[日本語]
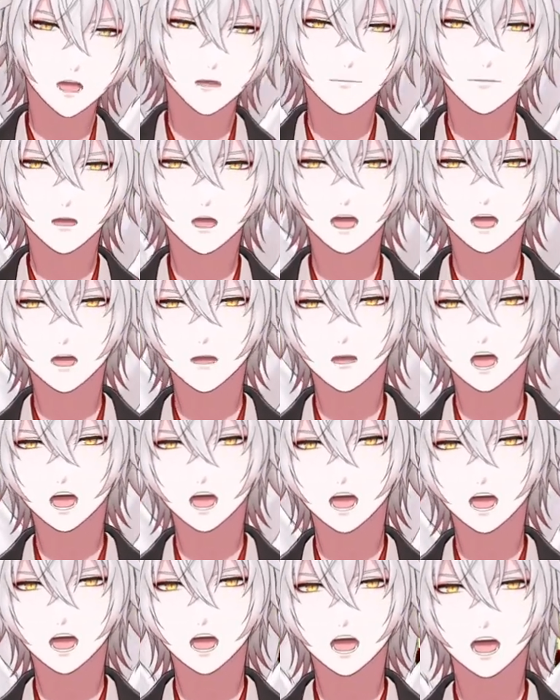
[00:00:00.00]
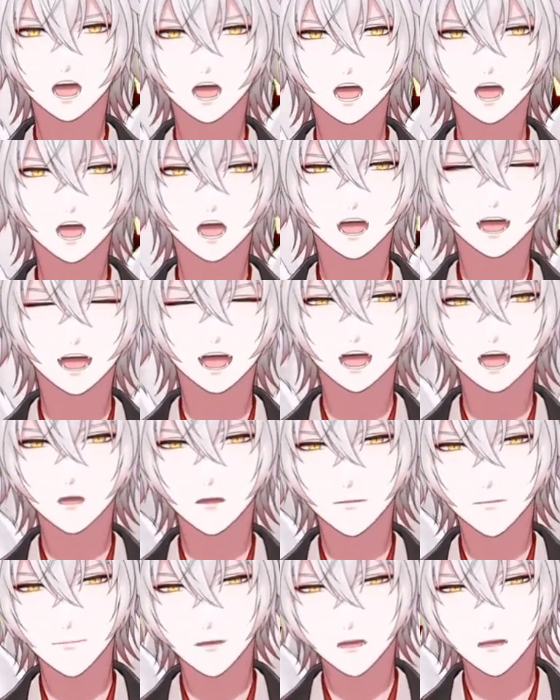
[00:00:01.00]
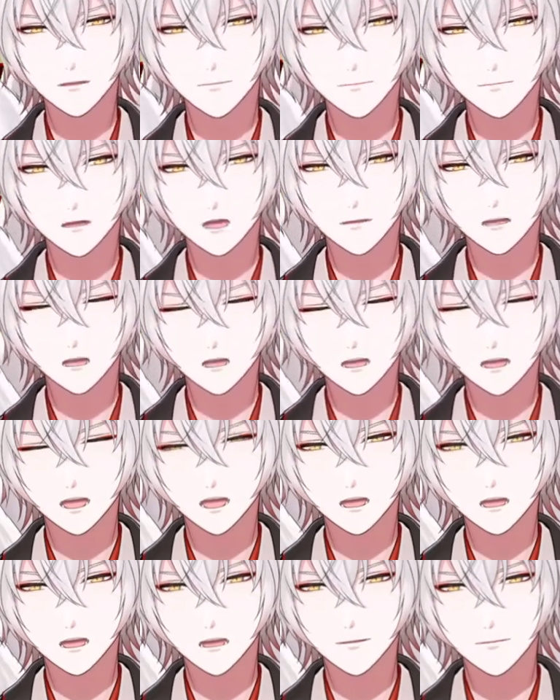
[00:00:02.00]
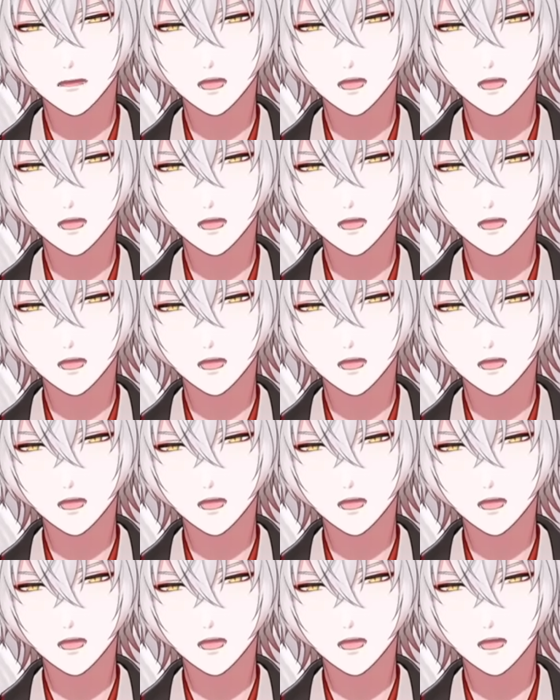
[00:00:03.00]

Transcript: もしくは、えー、違う人が黒幕なんじゃないか御